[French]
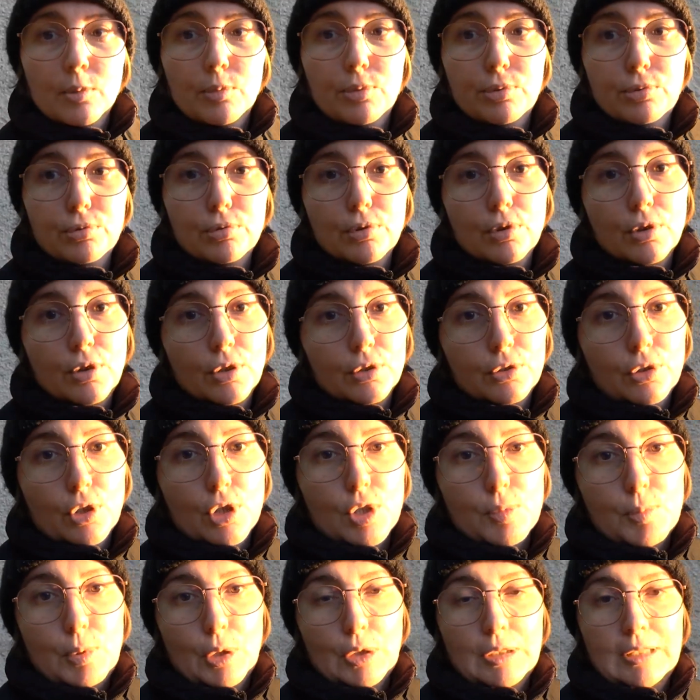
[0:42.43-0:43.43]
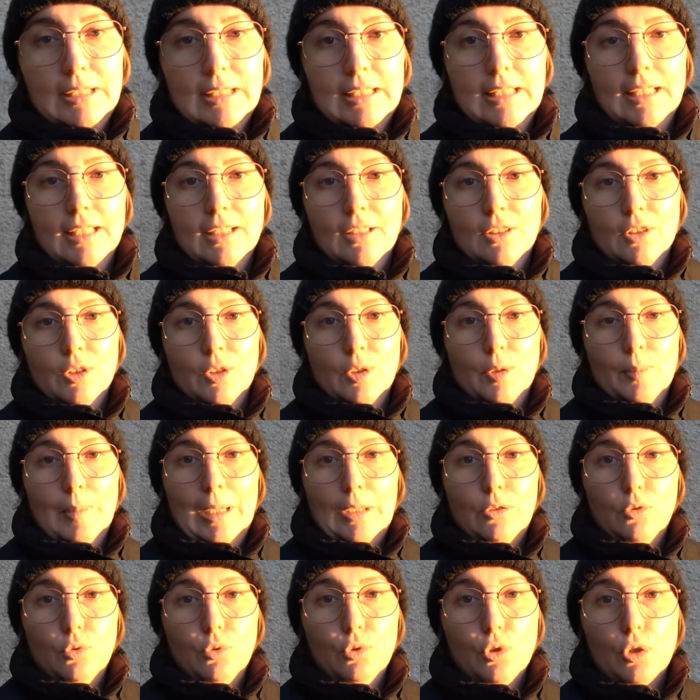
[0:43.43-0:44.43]
pour transporter
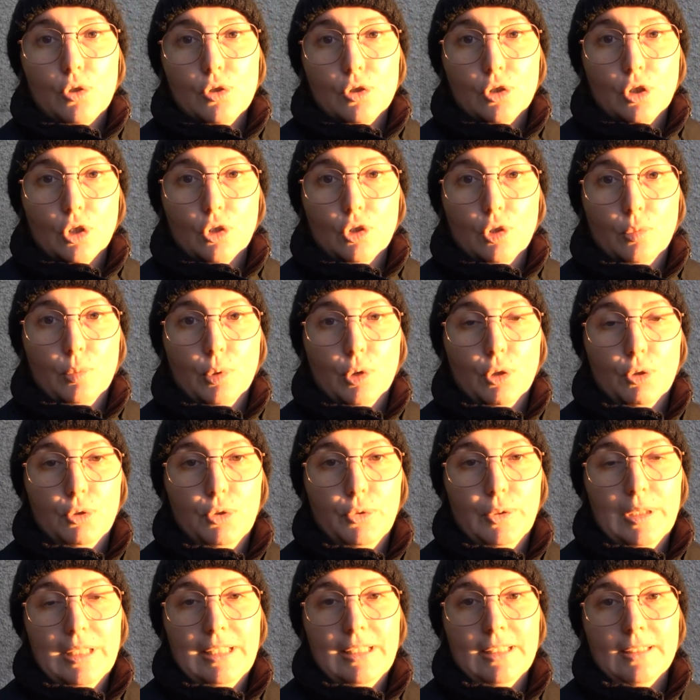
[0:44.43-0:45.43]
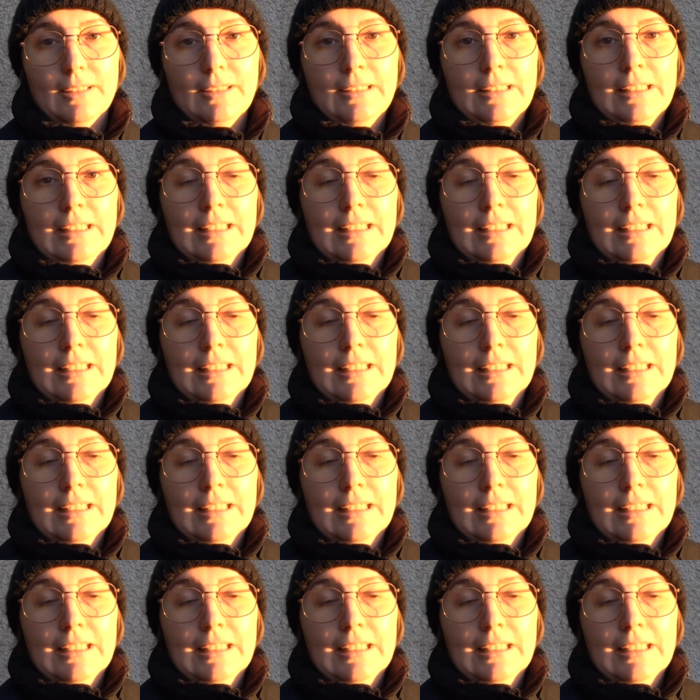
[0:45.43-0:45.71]
bah, tout notre stock de produits